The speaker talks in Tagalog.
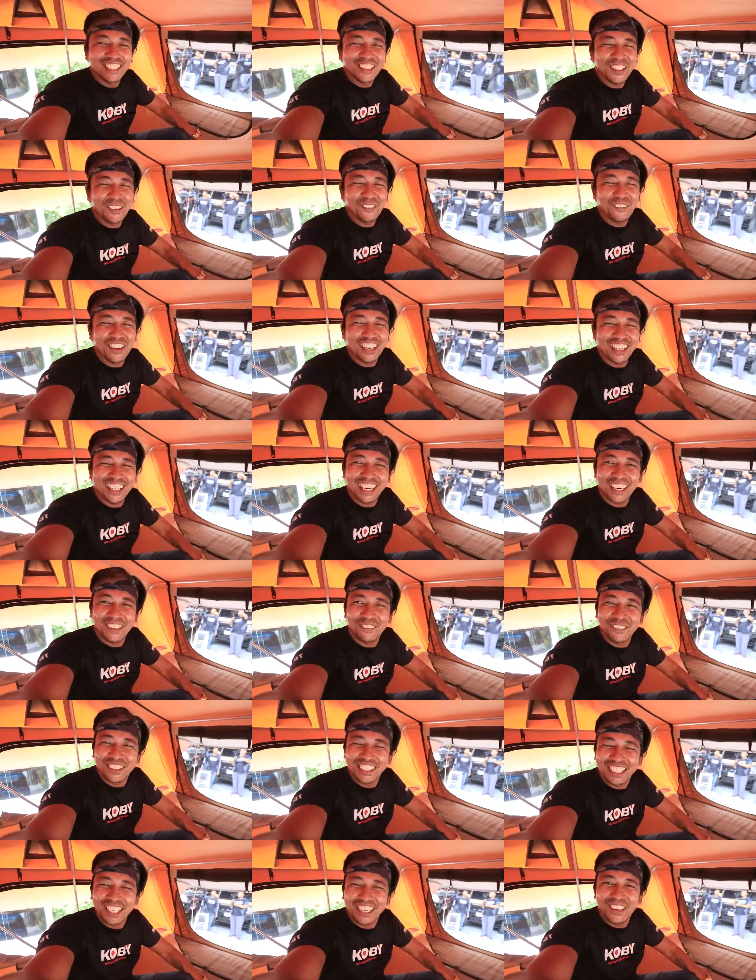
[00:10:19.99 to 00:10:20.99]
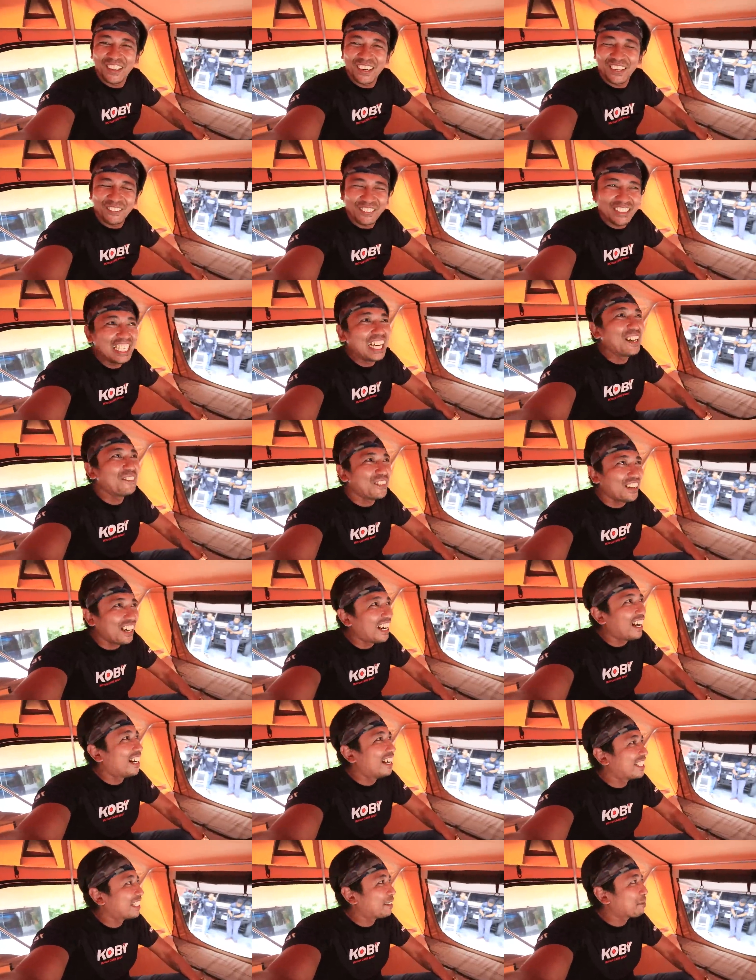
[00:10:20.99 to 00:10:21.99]
Ito yung pang-camping na
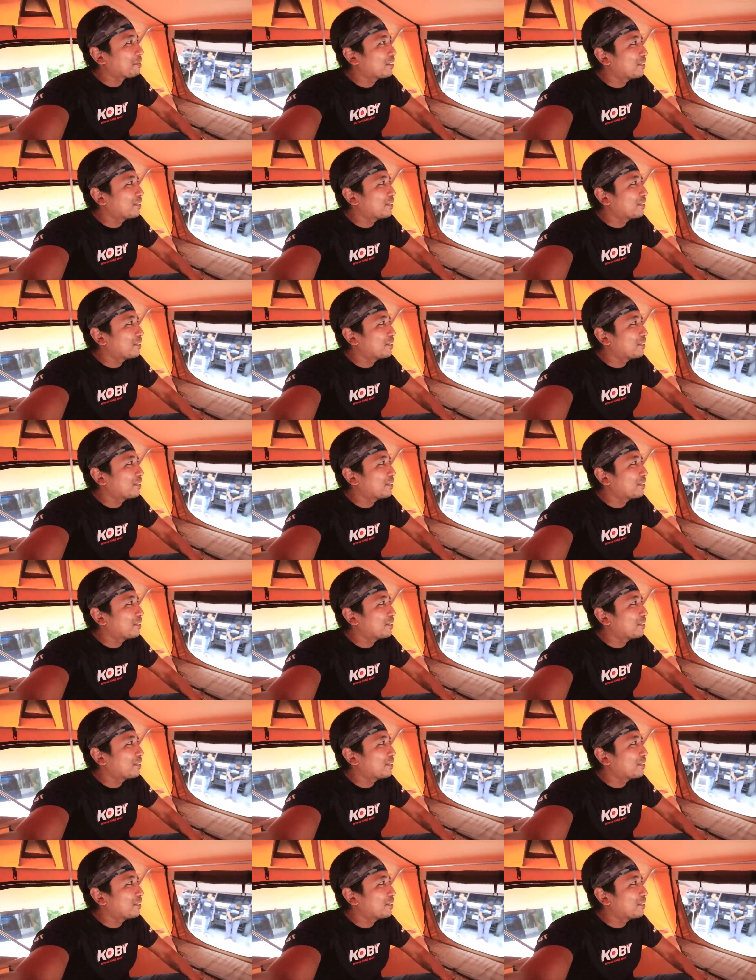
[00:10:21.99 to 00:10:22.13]
pinapangarap